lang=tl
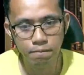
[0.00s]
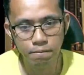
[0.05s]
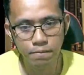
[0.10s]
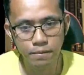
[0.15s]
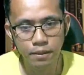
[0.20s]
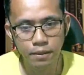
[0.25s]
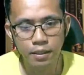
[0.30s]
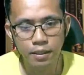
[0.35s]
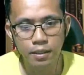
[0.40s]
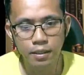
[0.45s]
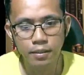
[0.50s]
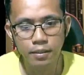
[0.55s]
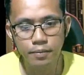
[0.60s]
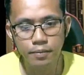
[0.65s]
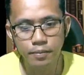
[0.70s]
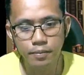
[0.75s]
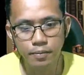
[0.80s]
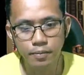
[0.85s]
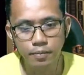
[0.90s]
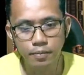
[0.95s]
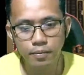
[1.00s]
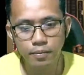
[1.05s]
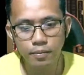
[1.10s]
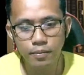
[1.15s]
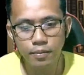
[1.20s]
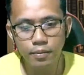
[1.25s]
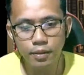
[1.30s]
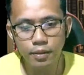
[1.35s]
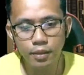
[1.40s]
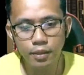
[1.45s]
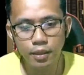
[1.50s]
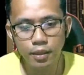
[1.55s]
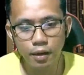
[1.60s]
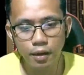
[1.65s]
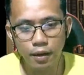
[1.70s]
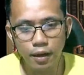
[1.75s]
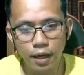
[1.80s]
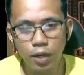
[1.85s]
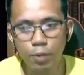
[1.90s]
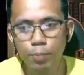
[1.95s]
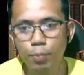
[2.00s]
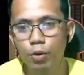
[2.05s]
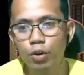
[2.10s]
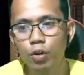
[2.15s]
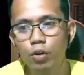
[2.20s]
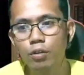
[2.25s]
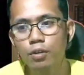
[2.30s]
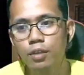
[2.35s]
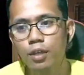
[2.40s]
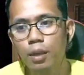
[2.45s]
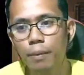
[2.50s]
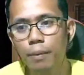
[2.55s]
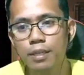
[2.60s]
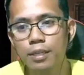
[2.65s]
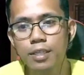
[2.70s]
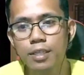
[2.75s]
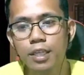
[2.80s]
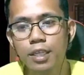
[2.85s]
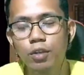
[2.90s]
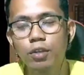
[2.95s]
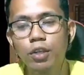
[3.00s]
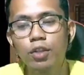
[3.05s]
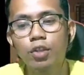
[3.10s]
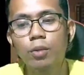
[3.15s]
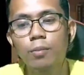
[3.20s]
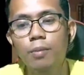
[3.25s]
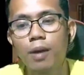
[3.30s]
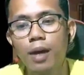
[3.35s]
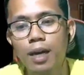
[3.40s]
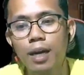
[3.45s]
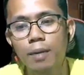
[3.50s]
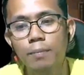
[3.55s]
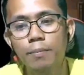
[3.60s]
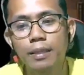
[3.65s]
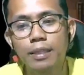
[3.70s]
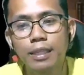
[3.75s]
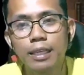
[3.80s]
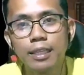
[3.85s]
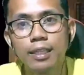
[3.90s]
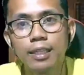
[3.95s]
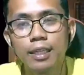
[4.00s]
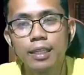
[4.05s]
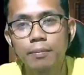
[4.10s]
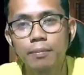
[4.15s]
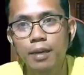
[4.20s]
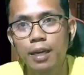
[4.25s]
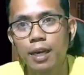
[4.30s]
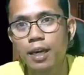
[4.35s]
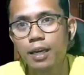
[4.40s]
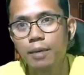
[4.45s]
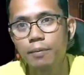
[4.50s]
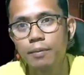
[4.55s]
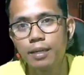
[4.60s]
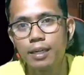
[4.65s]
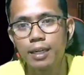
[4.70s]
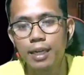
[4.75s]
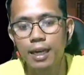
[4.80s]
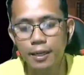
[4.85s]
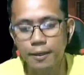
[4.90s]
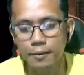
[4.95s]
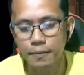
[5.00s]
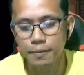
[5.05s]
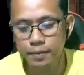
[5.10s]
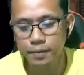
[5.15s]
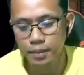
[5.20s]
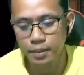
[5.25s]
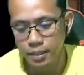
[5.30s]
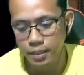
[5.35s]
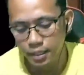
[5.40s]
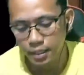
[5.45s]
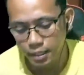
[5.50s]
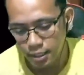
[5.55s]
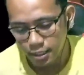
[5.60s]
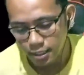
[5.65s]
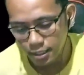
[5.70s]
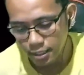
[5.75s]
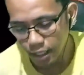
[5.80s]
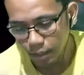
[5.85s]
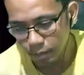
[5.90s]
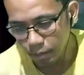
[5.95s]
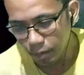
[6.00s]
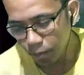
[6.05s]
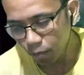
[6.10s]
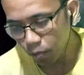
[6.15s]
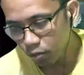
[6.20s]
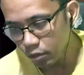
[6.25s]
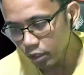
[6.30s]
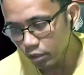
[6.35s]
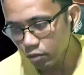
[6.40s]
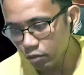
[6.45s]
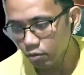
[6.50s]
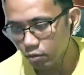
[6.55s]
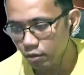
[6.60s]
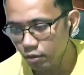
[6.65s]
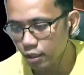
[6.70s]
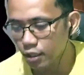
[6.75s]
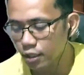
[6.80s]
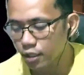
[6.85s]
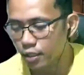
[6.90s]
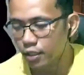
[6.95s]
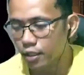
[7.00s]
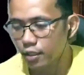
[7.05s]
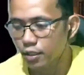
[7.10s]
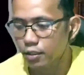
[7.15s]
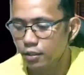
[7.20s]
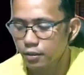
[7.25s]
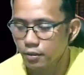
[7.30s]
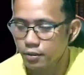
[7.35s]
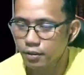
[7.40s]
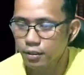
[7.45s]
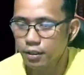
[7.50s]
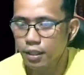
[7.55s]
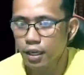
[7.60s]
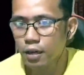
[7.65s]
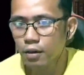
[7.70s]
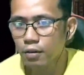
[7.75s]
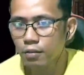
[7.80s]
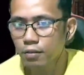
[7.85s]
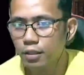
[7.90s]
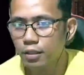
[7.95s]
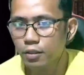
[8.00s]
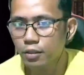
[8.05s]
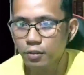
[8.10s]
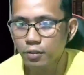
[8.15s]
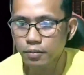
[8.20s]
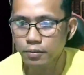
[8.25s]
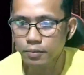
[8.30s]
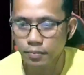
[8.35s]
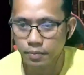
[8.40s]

kung tinititigan... Ah, ano po yung napansin nyo dito mga kapatid at mga kaibigan? Sabi po nitong uh, taong ito,